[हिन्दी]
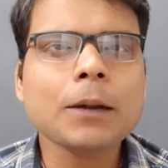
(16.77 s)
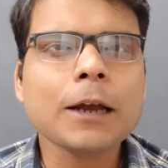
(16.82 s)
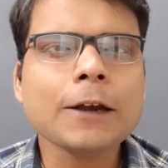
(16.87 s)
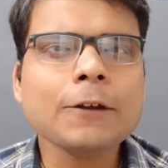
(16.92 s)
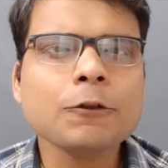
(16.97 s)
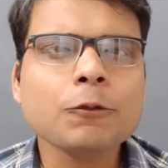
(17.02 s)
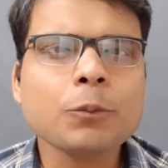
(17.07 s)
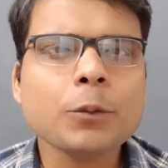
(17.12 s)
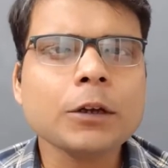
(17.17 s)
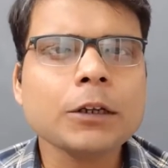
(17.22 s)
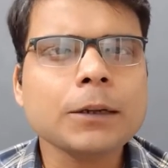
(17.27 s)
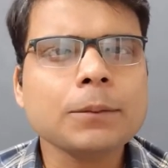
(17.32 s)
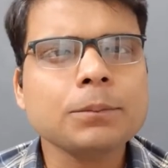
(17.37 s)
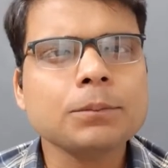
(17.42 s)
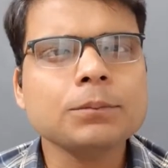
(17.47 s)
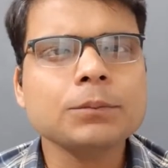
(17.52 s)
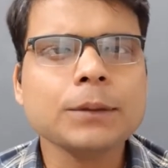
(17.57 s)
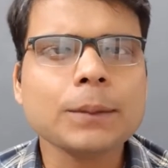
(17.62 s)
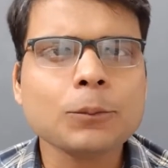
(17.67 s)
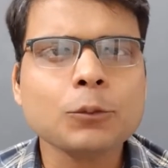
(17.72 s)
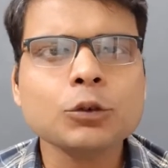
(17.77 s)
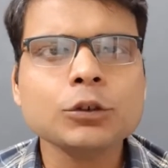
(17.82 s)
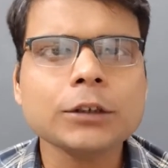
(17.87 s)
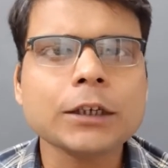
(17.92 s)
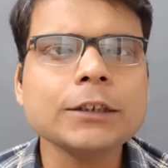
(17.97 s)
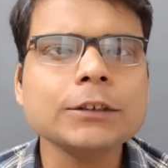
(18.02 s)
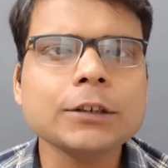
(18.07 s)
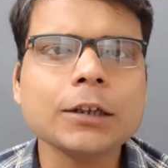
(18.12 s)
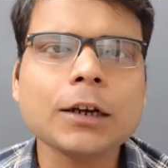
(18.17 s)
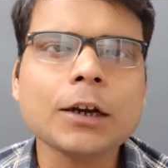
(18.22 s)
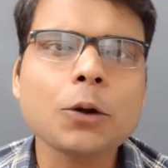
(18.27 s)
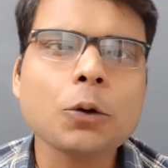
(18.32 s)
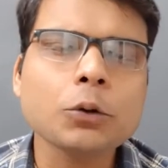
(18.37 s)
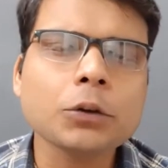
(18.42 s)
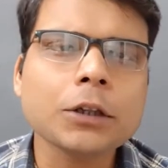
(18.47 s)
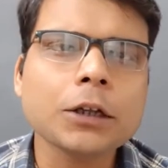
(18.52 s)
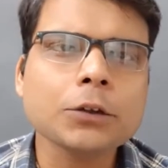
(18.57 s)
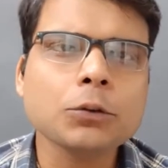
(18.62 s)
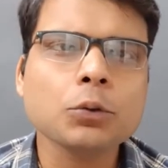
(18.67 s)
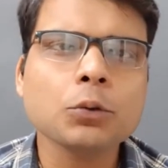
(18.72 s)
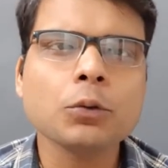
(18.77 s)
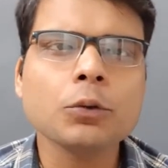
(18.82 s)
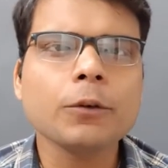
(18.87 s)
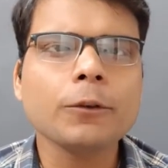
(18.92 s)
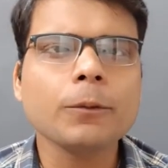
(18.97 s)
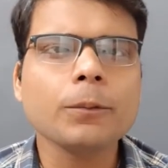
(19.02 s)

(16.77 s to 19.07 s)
लाइफ में जब सब कुछ सही चल रहा होता है तो